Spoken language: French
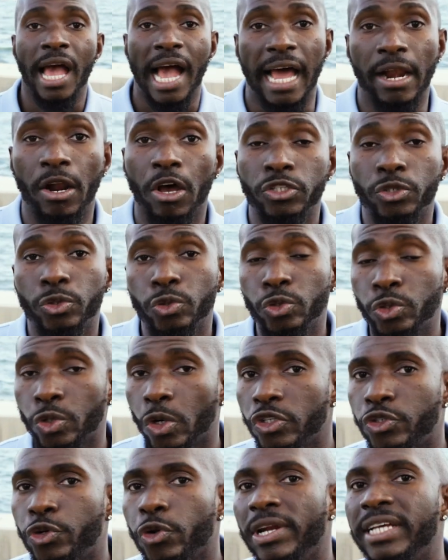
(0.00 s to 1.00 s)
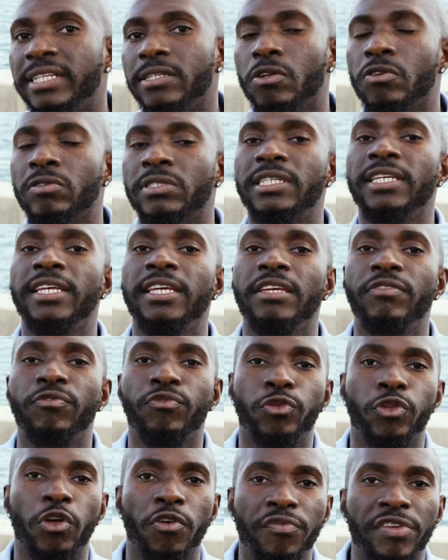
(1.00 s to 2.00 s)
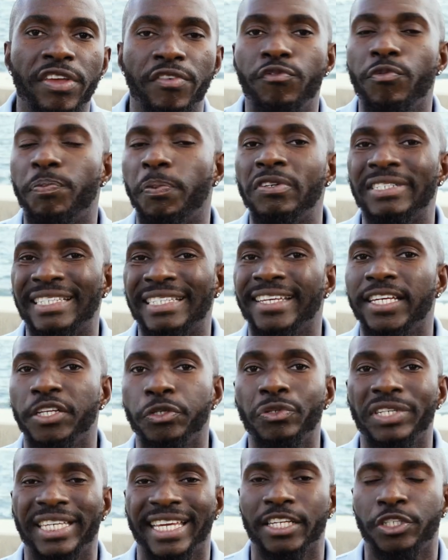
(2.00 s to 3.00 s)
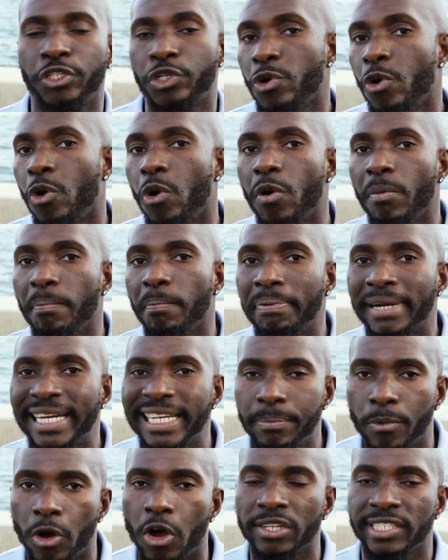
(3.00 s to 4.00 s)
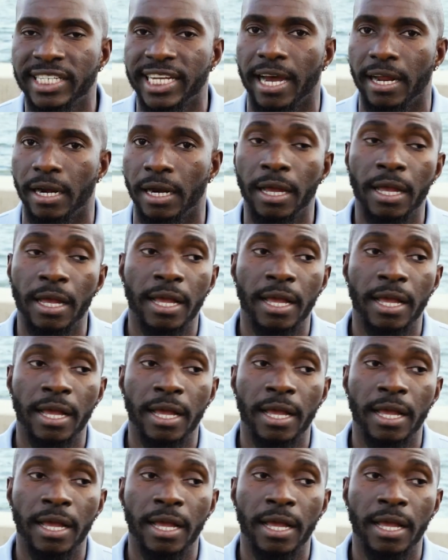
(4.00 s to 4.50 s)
Alors toujours sur les Antilles, vous devez vous poser une question primordiale.